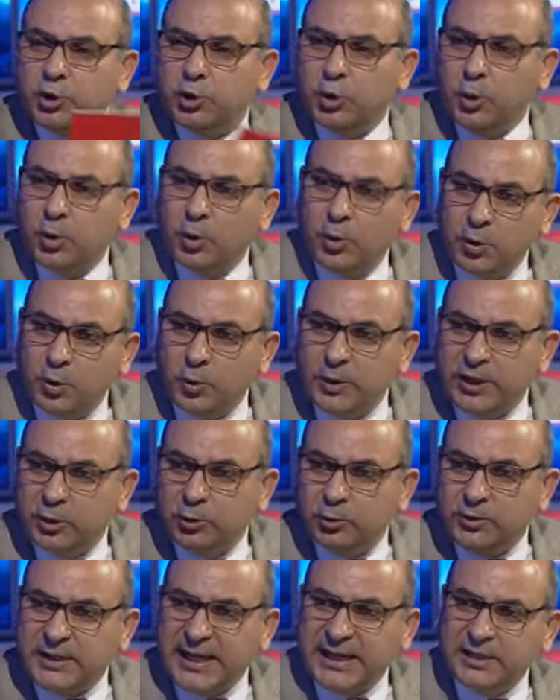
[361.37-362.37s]
الدستور
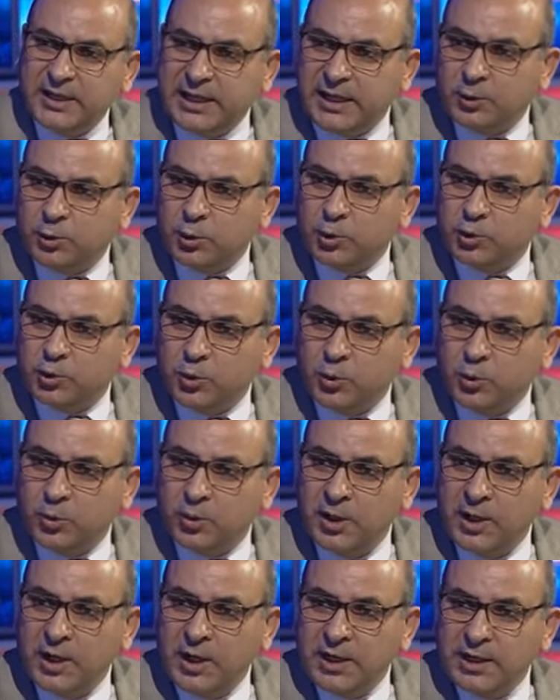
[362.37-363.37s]
يريد تعديل
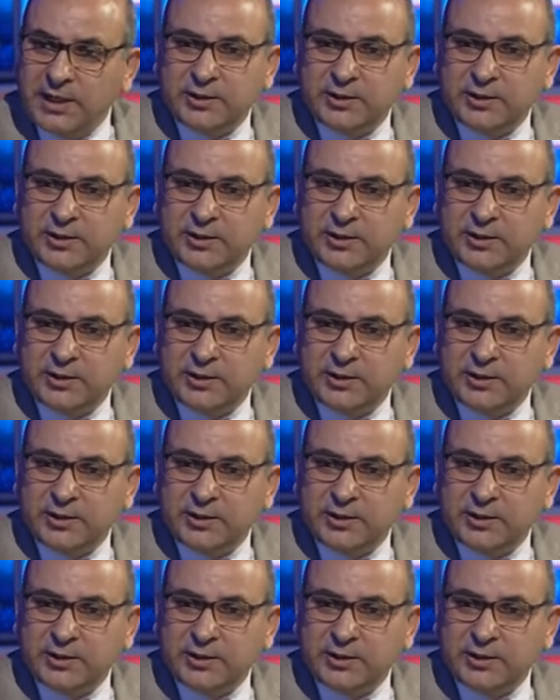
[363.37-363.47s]
الدستور